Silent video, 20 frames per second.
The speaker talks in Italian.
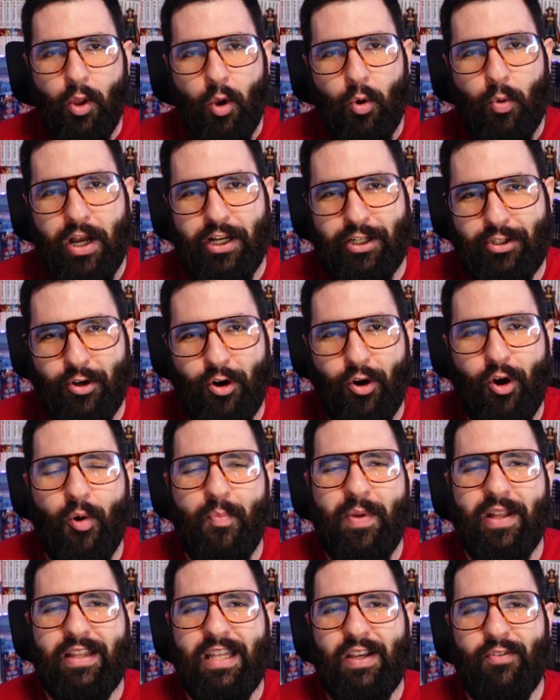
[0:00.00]
questo
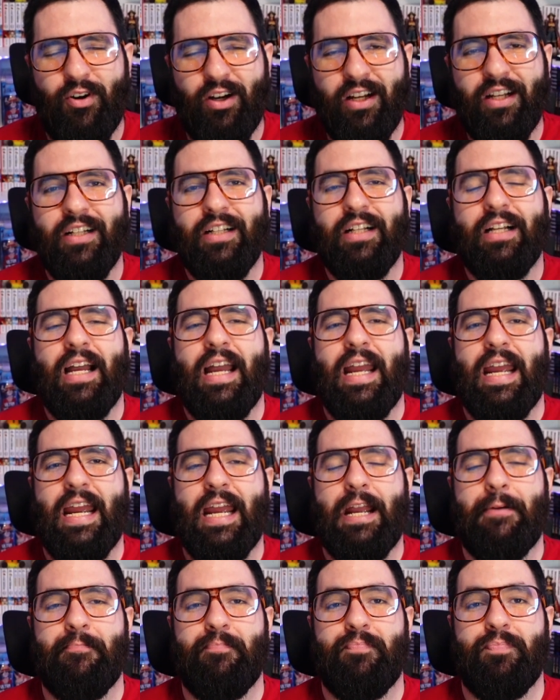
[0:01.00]
obiettivo e
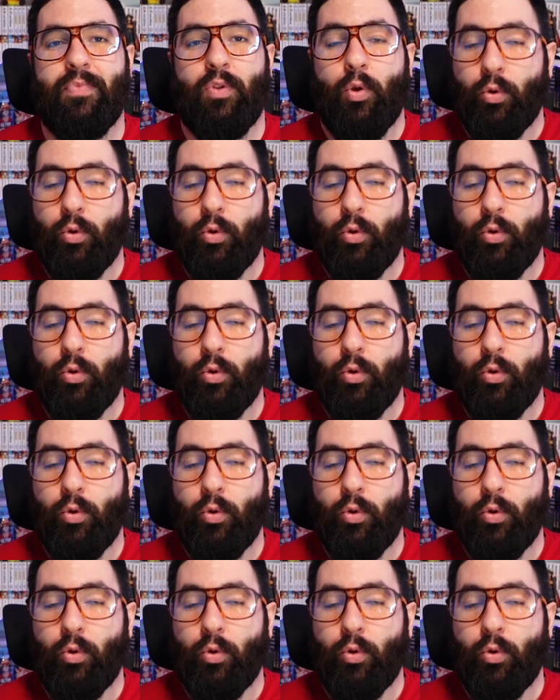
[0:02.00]
ehm,